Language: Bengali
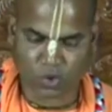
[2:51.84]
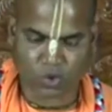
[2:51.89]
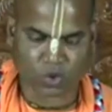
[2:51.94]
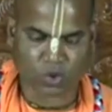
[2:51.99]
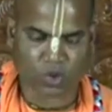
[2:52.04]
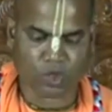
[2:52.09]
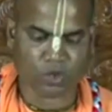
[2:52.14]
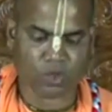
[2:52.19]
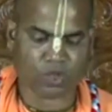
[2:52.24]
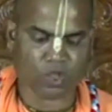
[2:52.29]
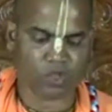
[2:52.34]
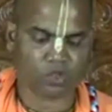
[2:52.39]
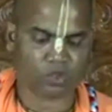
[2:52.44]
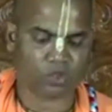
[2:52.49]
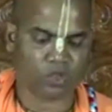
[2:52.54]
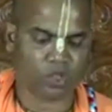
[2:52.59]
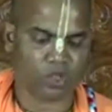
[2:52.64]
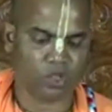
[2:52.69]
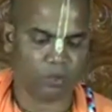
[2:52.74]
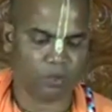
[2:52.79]

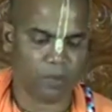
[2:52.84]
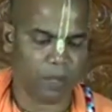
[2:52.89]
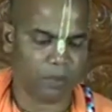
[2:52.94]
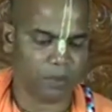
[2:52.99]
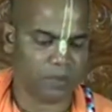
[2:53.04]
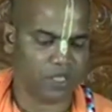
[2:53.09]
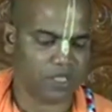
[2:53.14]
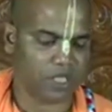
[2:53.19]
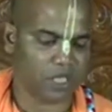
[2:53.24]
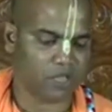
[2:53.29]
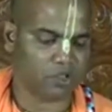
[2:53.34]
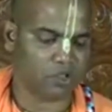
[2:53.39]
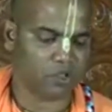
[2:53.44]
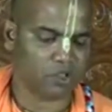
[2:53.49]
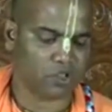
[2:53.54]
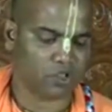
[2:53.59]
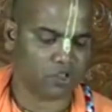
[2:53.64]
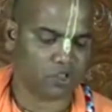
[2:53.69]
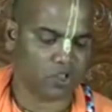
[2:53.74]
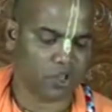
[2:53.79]
শোকগ্রস্ত বা
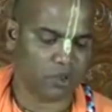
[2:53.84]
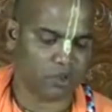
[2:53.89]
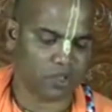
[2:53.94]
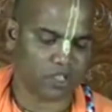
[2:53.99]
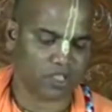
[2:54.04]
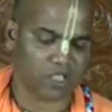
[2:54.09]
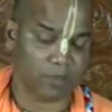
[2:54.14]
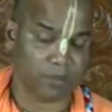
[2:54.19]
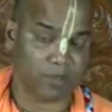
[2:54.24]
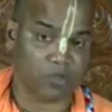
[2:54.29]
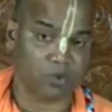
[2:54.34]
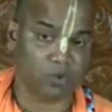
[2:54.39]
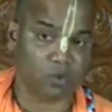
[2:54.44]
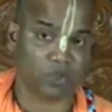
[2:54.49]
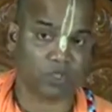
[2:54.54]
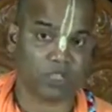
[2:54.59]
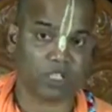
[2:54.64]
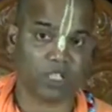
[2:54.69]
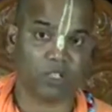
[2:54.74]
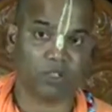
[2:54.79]
বিষাদগ্রস্ত অবস্থা বা
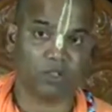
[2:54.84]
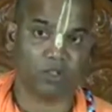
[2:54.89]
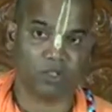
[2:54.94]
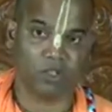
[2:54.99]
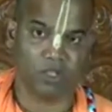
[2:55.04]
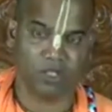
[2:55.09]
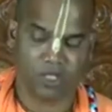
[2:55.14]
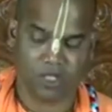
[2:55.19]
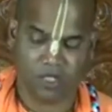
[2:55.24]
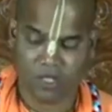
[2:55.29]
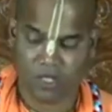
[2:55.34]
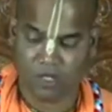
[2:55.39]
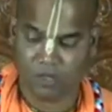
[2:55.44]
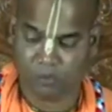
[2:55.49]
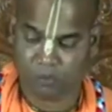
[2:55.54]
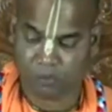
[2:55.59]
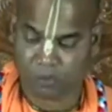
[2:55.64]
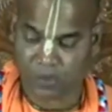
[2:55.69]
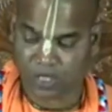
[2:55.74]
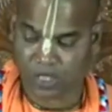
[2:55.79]
দুঃখ
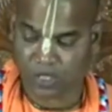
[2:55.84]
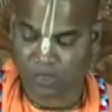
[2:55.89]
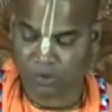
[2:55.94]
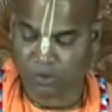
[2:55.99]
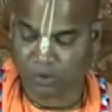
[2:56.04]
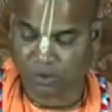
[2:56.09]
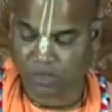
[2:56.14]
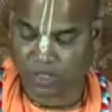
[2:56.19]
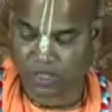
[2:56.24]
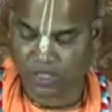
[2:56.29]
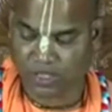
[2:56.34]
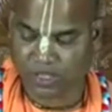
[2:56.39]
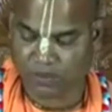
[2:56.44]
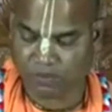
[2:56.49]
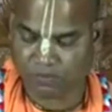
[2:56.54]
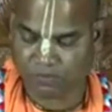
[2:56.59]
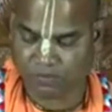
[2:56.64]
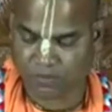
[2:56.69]
পীড়িত হই